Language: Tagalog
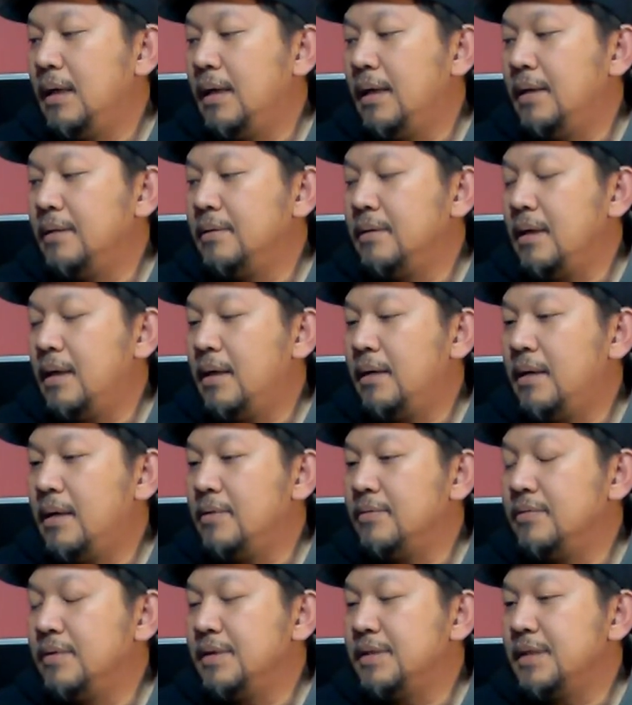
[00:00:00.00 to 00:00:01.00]
at uh,
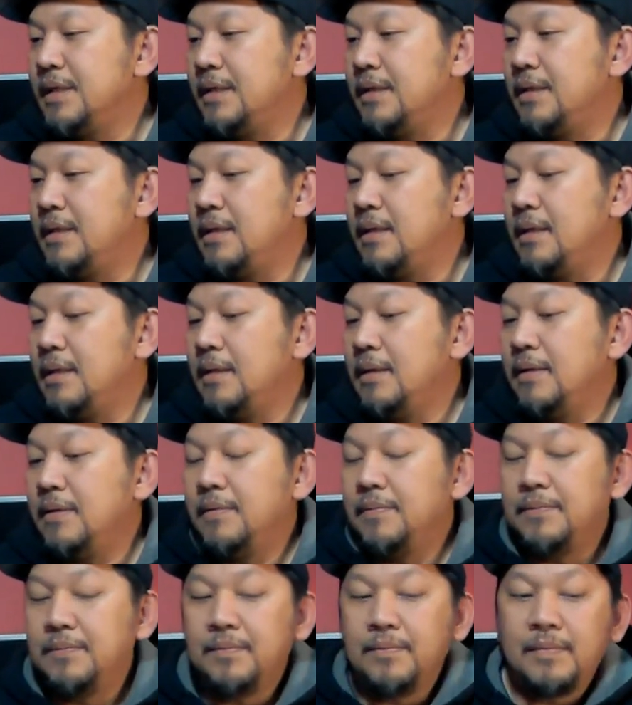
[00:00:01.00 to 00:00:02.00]
around the city.
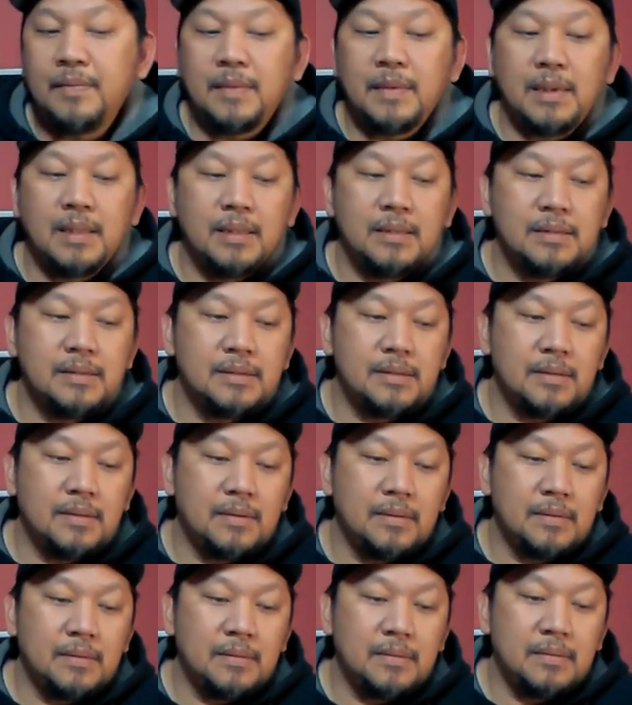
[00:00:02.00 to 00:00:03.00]
So,